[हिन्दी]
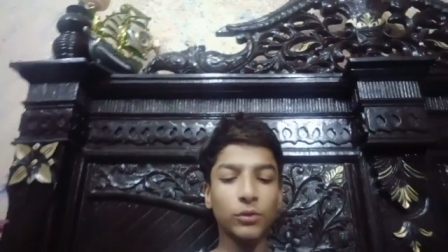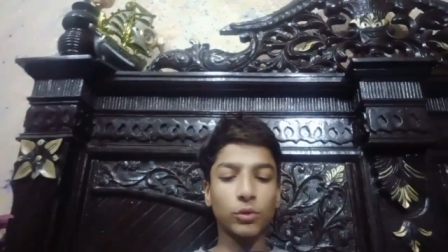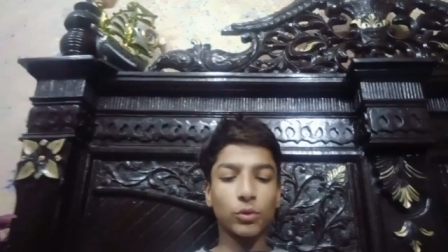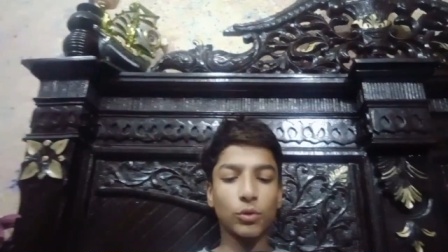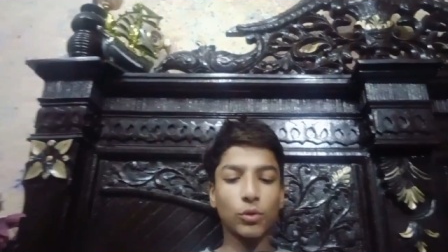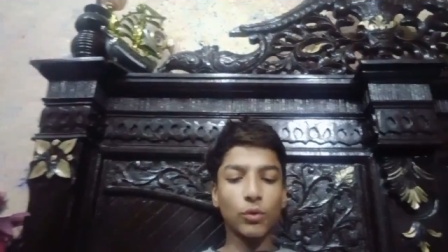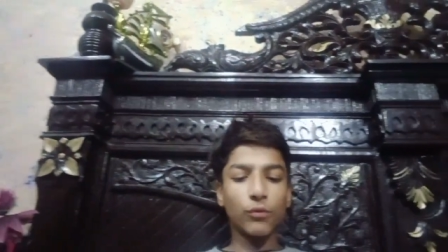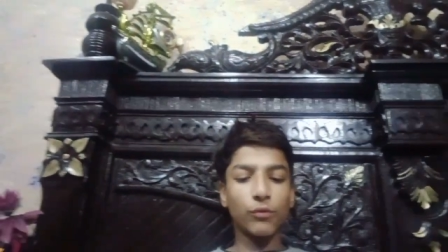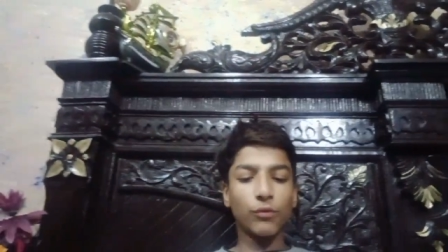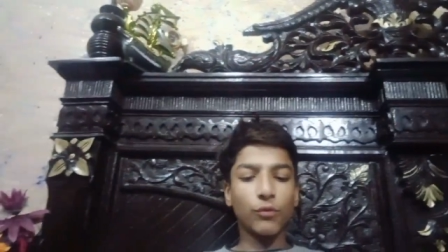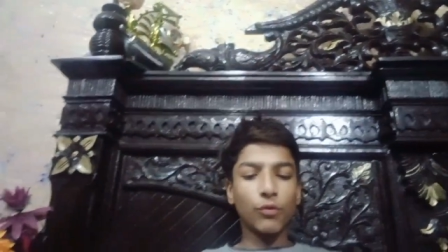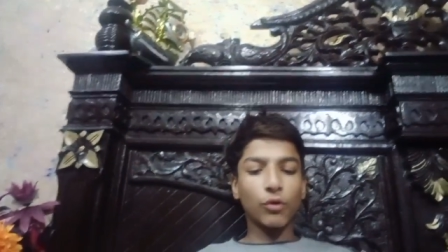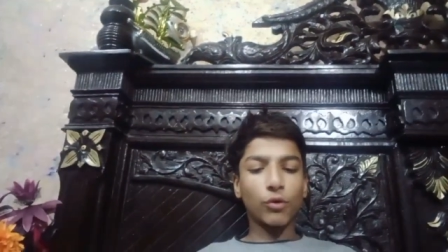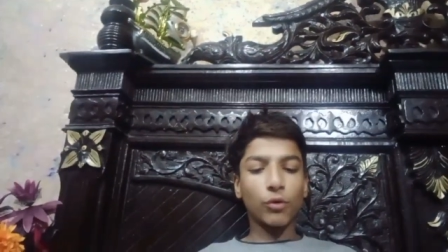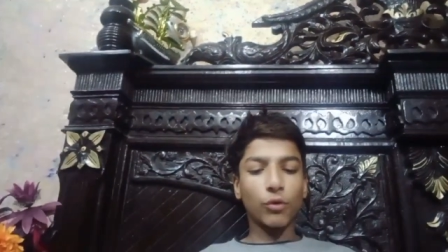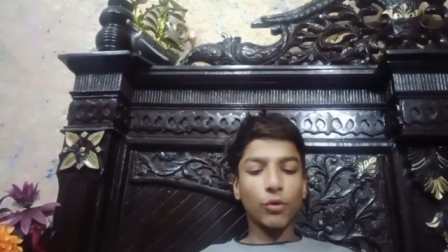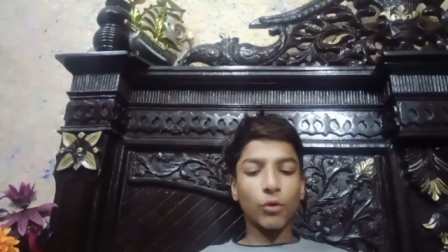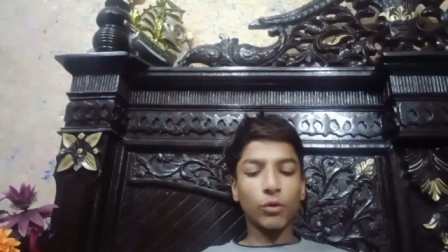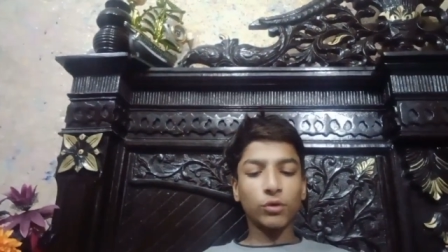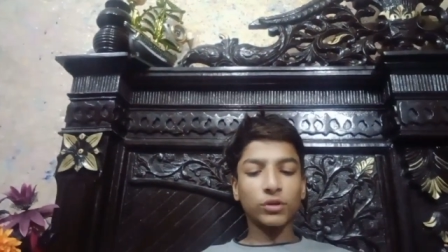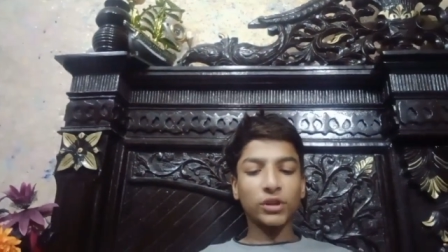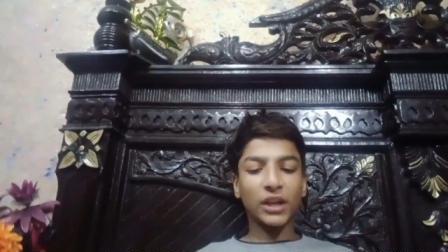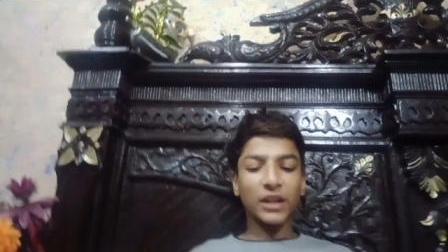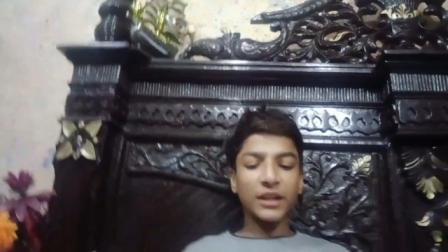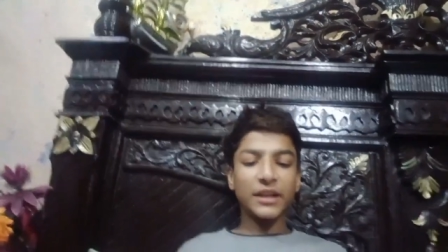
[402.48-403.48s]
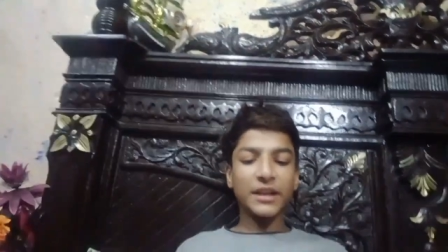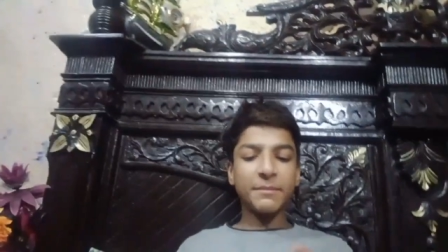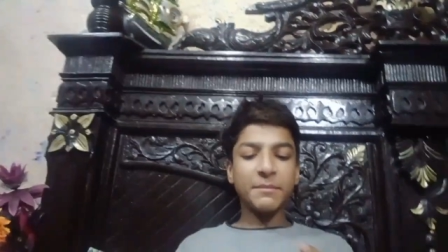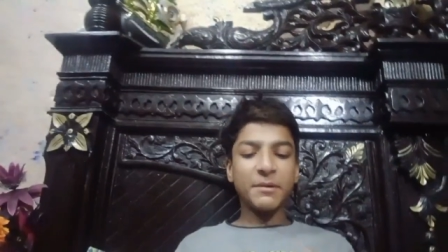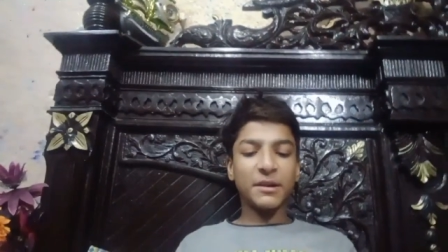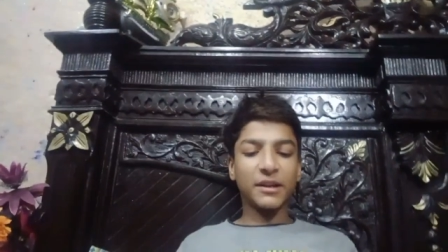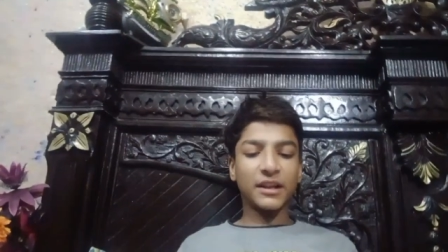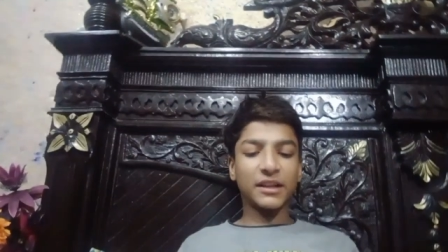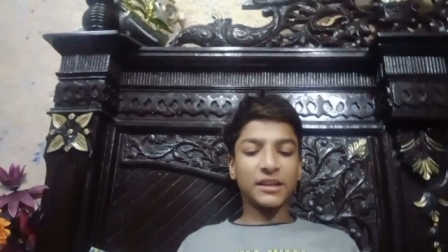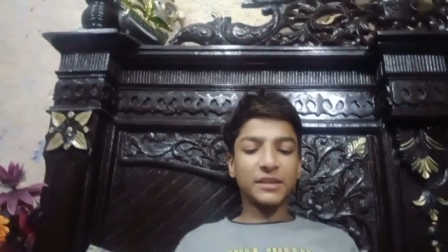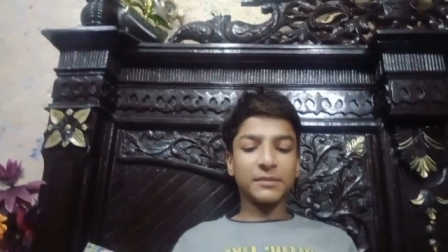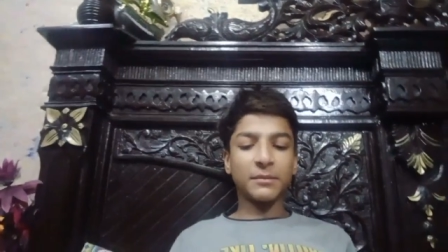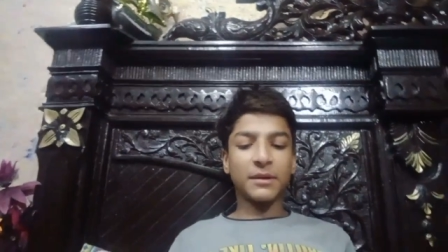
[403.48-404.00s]
तो वो कौन सा था ये मेरे
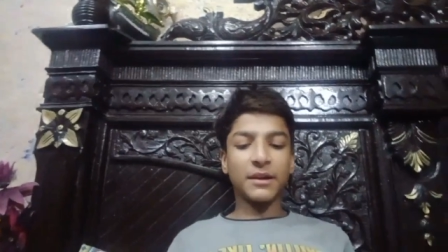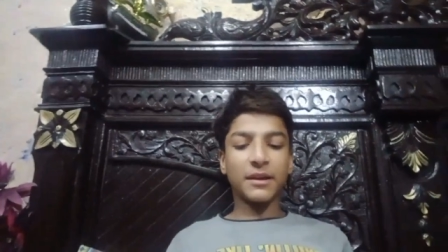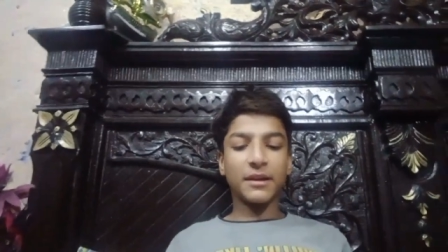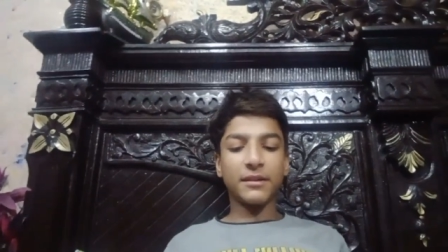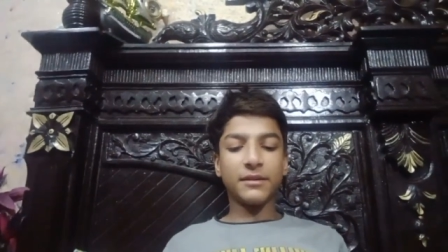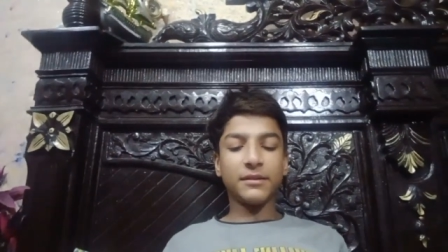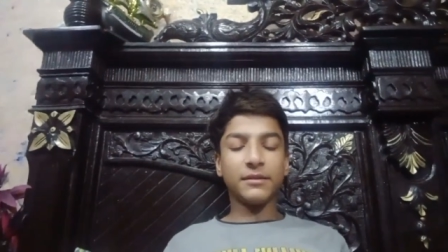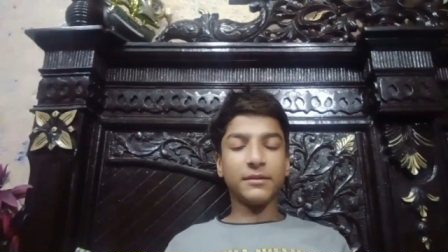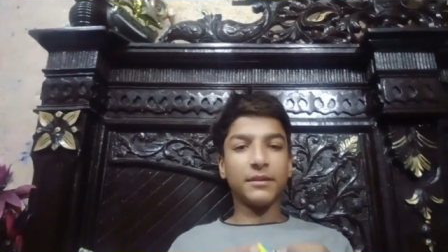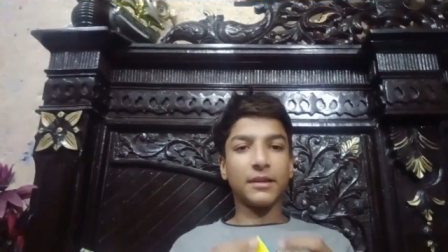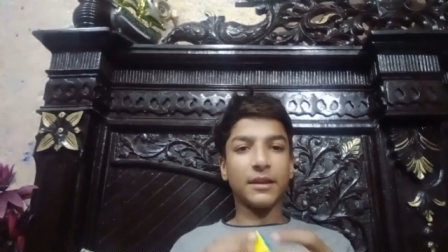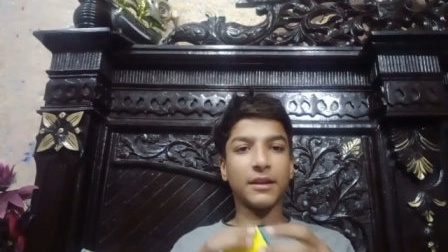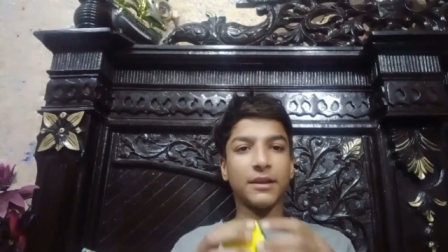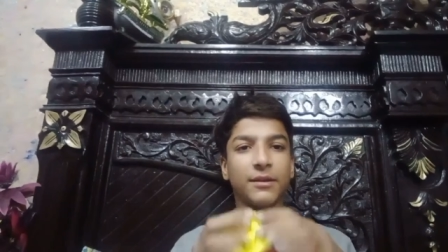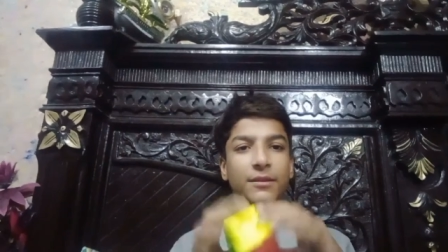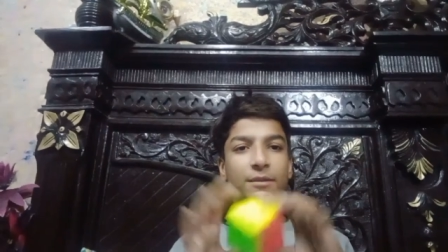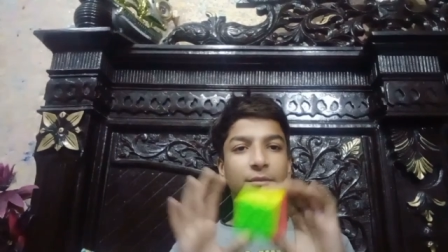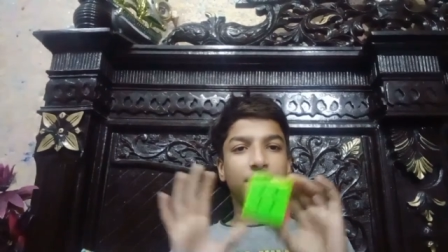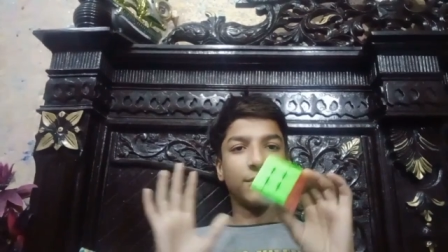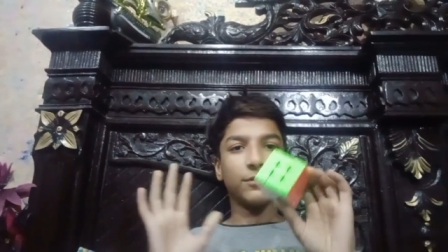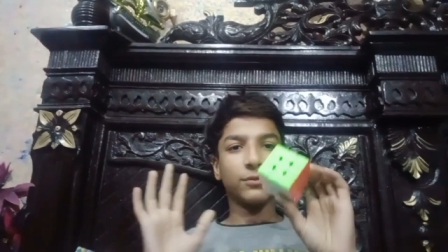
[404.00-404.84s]
ख्याल से मैं नहीं